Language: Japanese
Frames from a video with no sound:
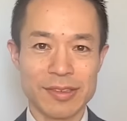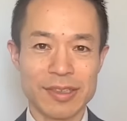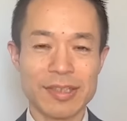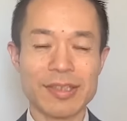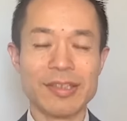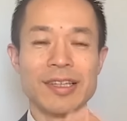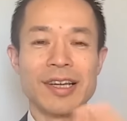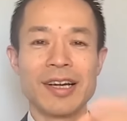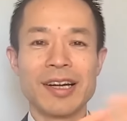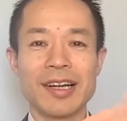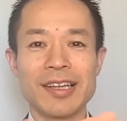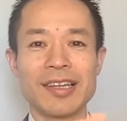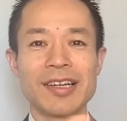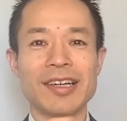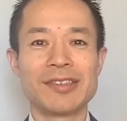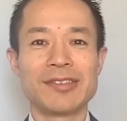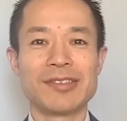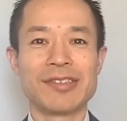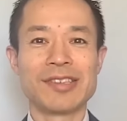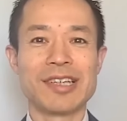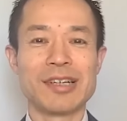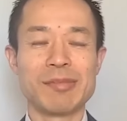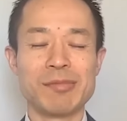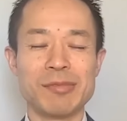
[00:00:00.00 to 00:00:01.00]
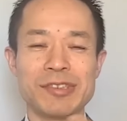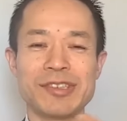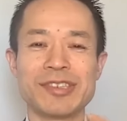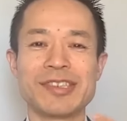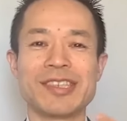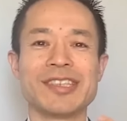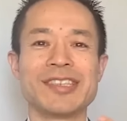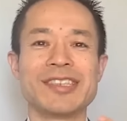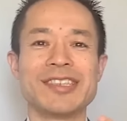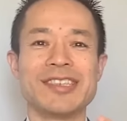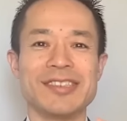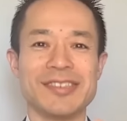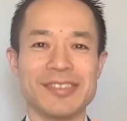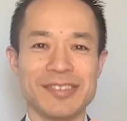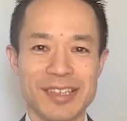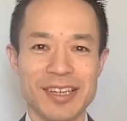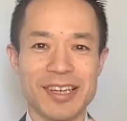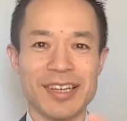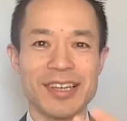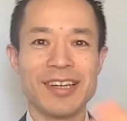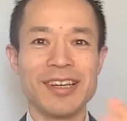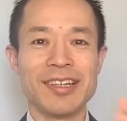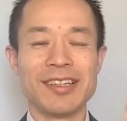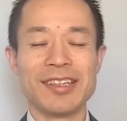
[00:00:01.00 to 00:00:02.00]
で、なかなかそれが難しいの
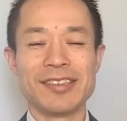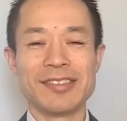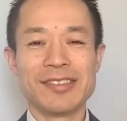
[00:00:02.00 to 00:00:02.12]
で、